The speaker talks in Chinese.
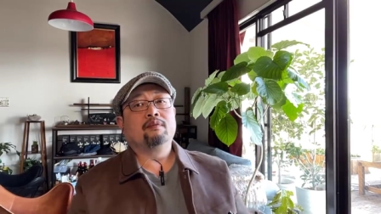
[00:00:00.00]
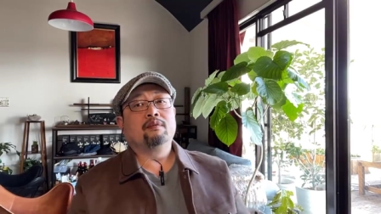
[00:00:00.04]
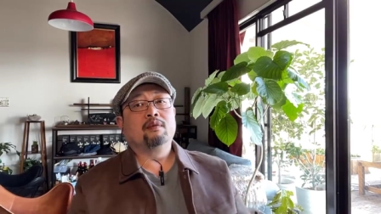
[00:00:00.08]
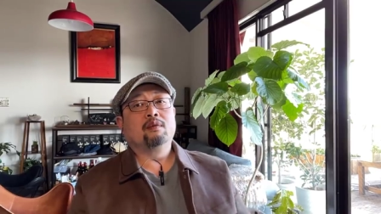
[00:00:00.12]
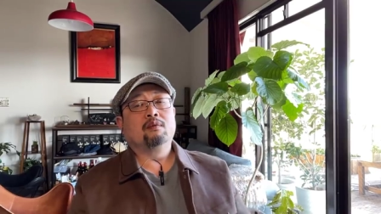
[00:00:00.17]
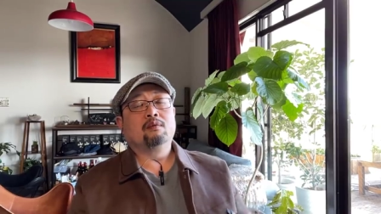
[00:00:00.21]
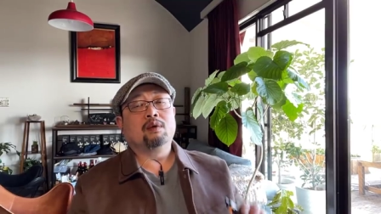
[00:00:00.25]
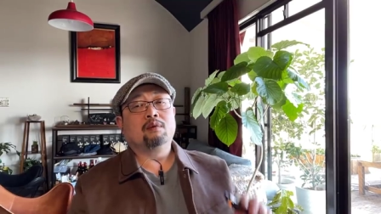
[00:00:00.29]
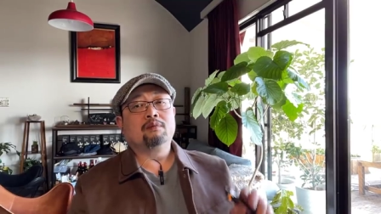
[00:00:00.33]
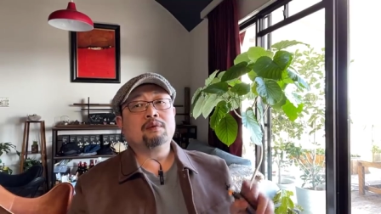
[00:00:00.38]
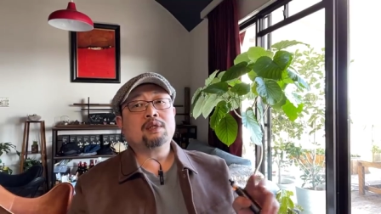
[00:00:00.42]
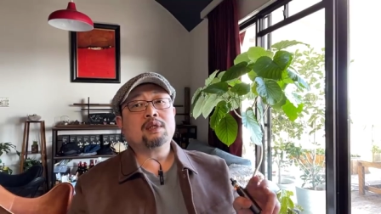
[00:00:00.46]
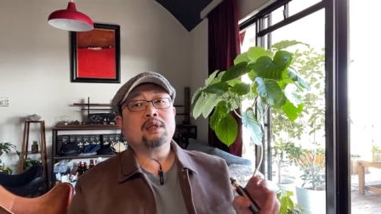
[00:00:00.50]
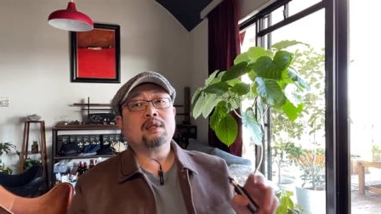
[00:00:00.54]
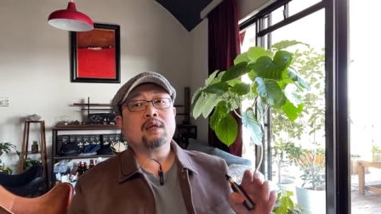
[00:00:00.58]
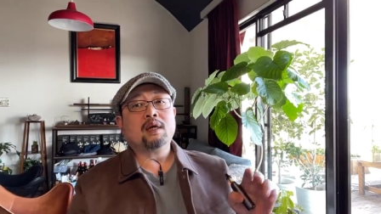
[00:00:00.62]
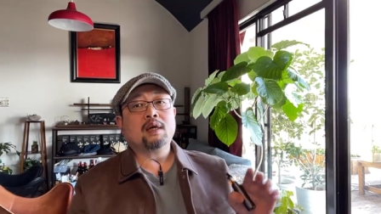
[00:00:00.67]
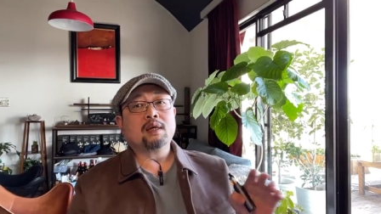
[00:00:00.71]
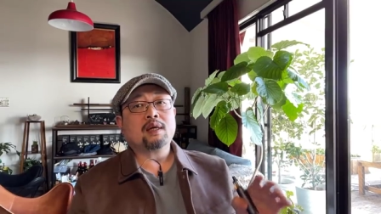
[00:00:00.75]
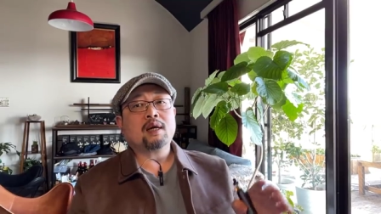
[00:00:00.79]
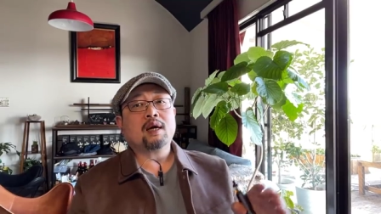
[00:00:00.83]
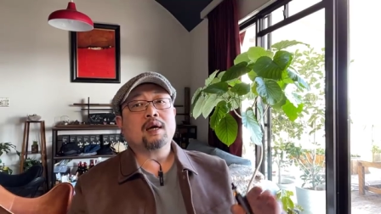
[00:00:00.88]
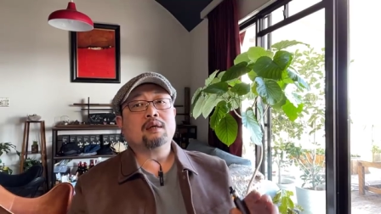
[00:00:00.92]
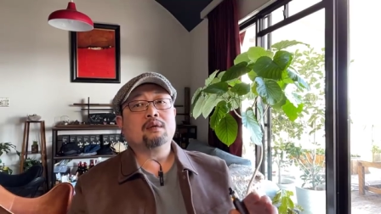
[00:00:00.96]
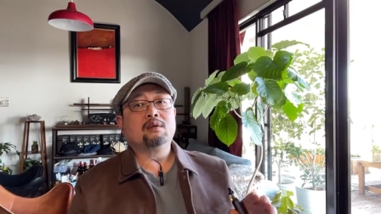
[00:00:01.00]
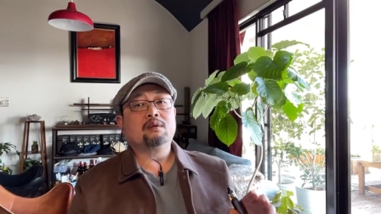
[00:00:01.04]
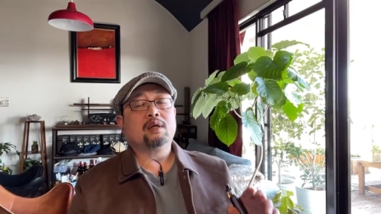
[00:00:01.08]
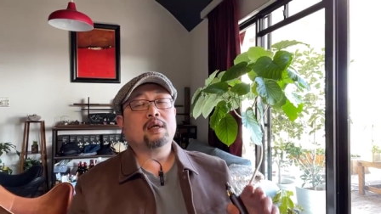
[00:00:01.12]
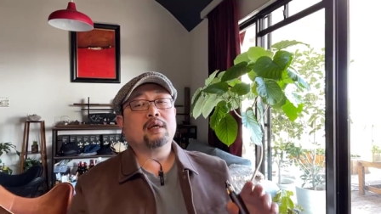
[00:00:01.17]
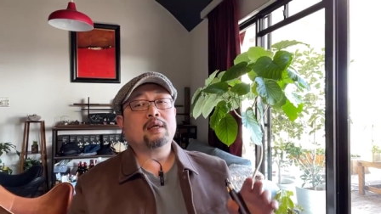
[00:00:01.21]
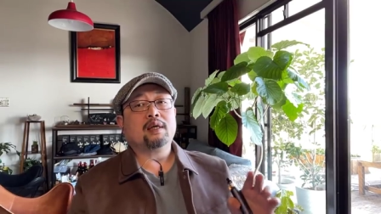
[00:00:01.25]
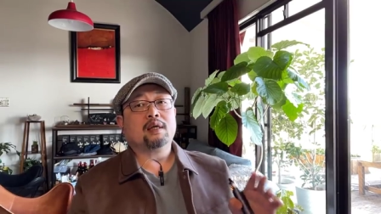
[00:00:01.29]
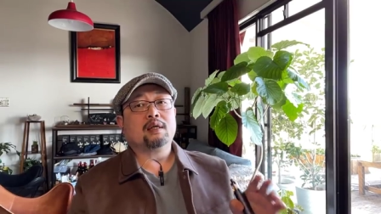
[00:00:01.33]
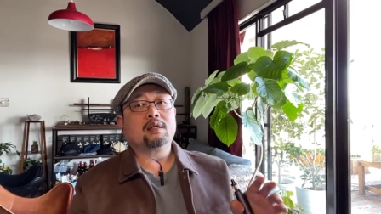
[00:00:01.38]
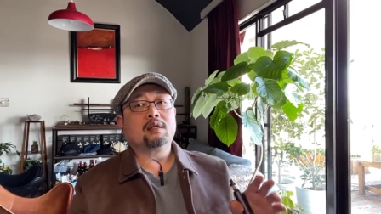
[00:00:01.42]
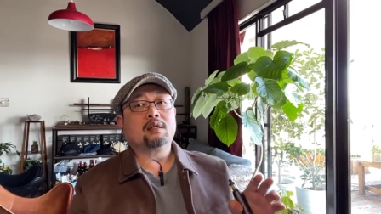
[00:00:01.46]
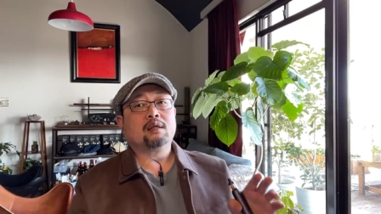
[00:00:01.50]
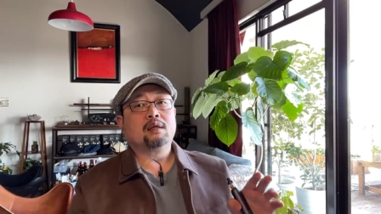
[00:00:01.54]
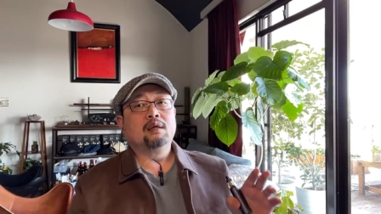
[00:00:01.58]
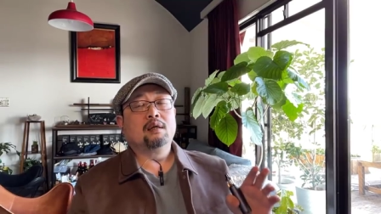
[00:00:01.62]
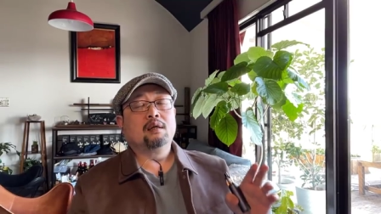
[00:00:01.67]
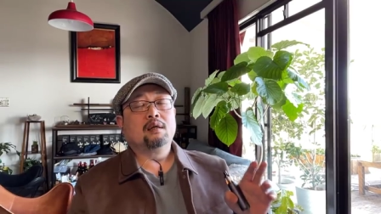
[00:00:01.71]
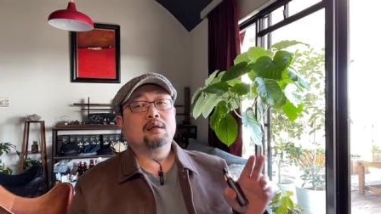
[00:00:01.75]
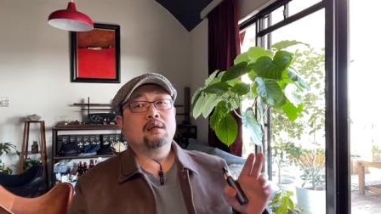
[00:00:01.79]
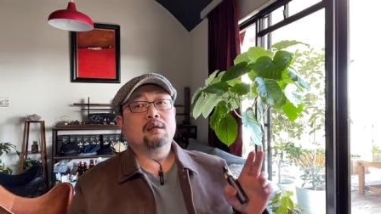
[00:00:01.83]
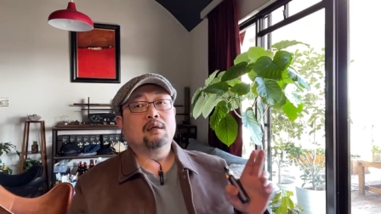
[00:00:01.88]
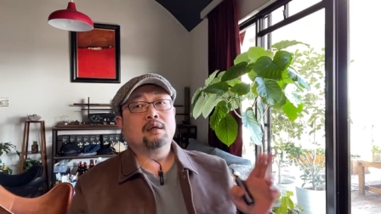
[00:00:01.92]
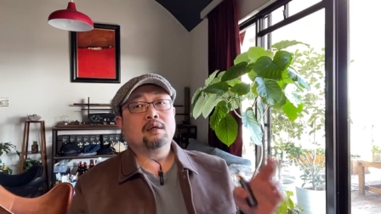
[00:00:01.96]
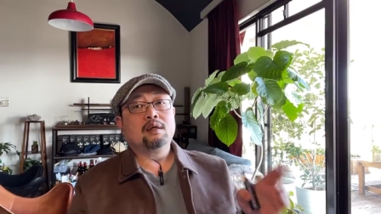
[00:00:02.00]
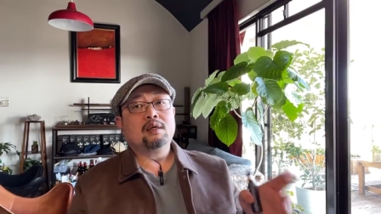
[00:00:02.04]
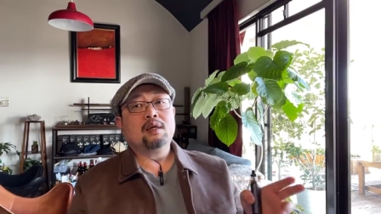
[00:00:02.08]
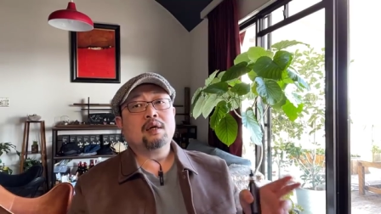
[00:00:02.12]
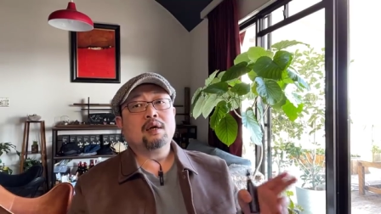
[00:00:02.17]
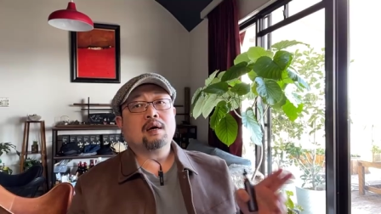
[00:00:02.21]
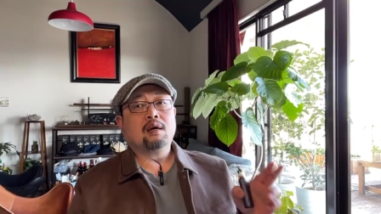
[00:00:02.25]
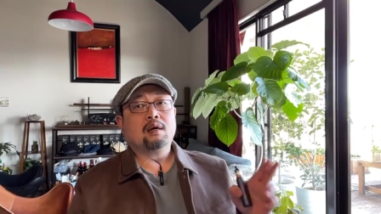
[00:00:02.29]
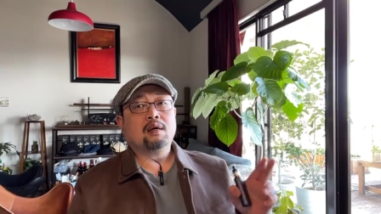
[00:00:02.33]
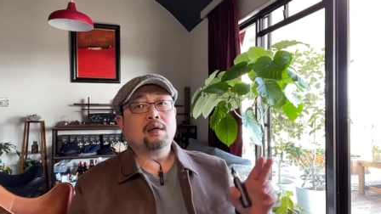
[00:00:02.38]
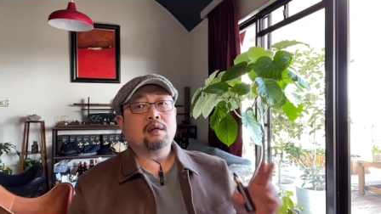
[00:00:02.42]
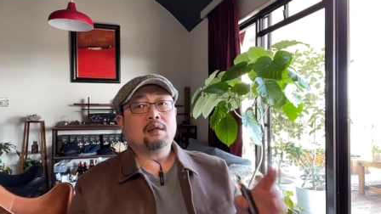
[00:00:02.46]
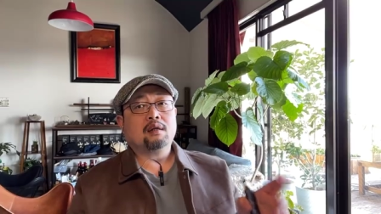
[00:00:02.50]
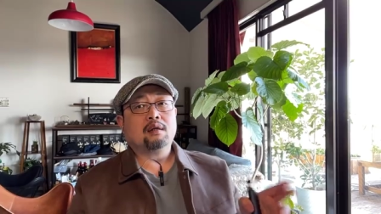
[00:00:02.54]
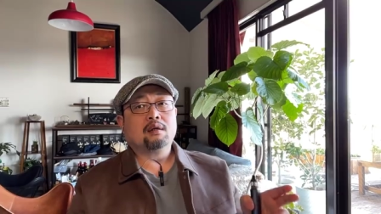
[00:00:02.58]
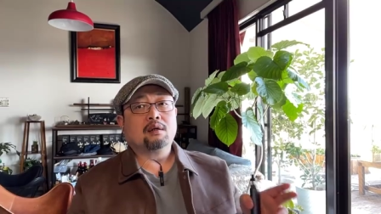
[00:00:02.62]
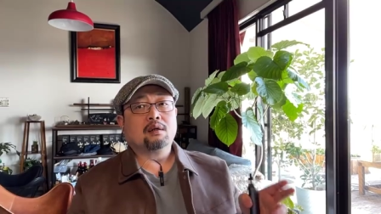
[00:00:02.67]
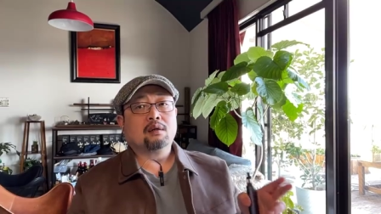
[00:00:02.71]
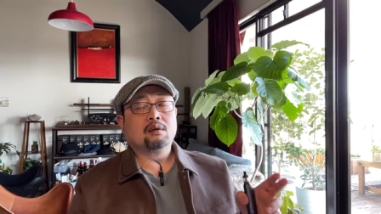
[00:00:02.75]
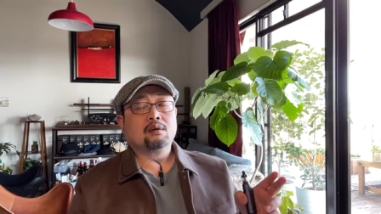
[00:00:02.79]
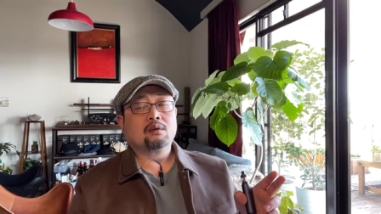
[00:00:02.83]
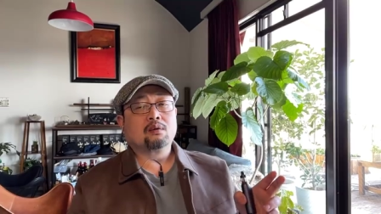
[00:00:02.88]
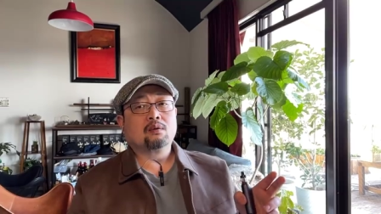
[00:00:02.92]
我们现在看出来也是，呃，一二年的时候，